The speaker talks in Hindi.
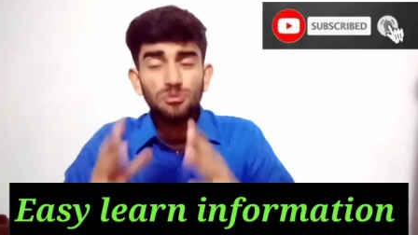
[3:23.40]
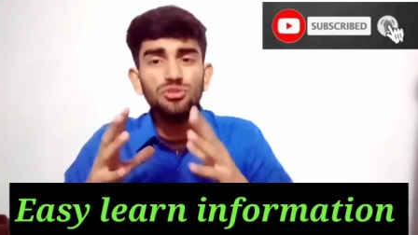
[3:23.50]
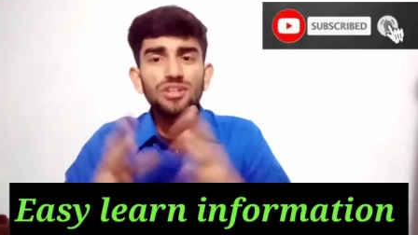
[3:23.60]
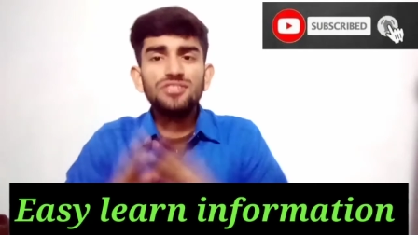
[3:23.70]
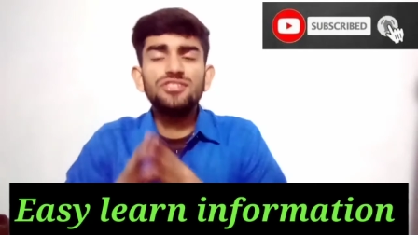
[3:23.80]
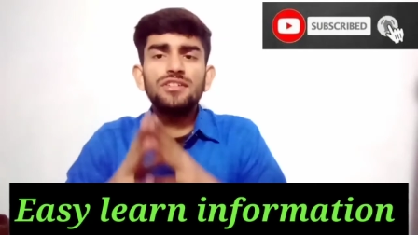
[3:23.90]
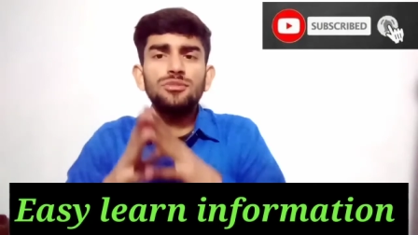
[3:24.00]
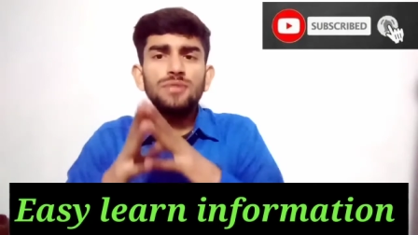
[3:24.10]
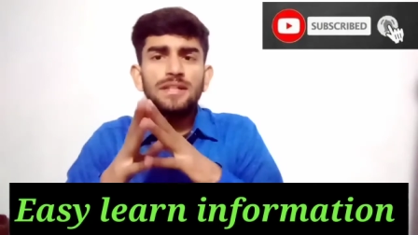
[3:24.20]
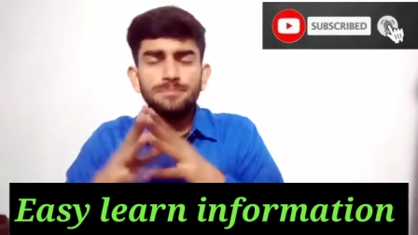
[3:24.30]
तो ये चीज़ें
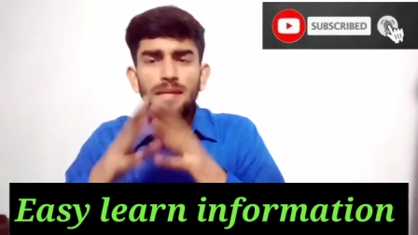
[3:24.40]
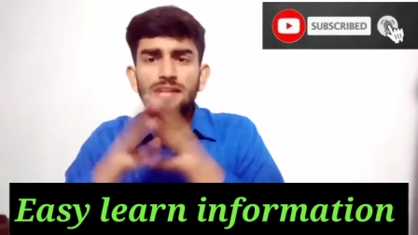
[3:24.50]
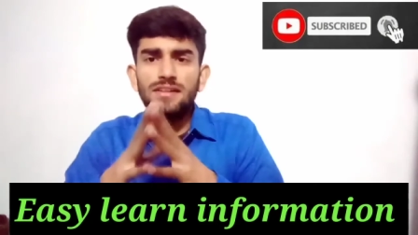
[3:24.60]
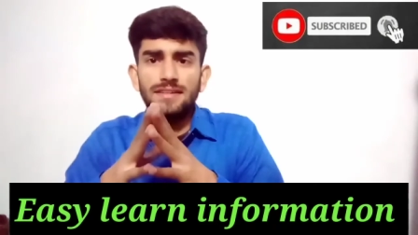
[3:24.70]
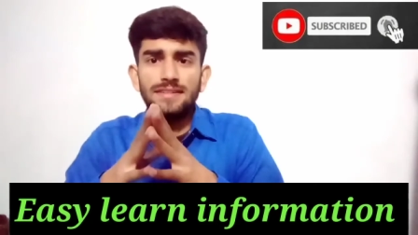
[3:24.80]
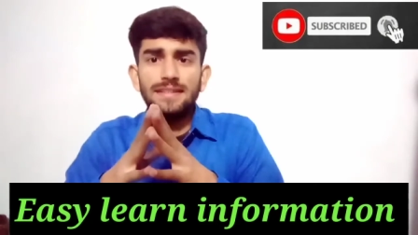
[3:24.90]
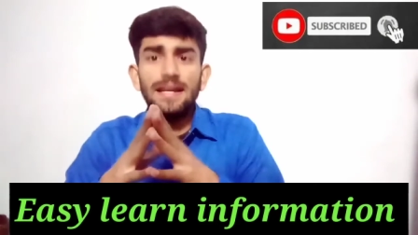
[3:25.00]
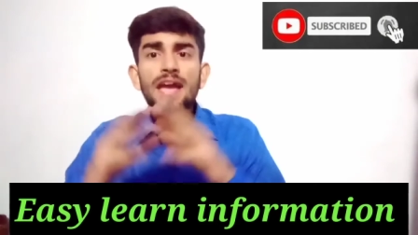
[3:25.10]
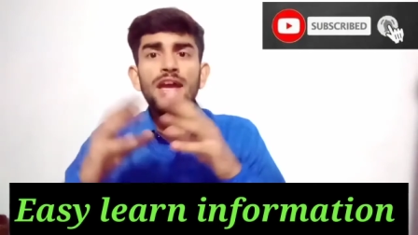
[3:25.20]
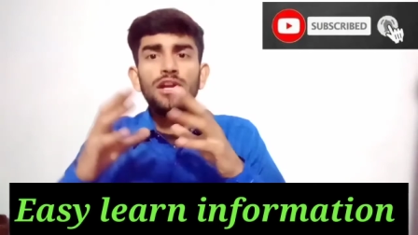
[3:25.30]
जो है मैटर करती हैं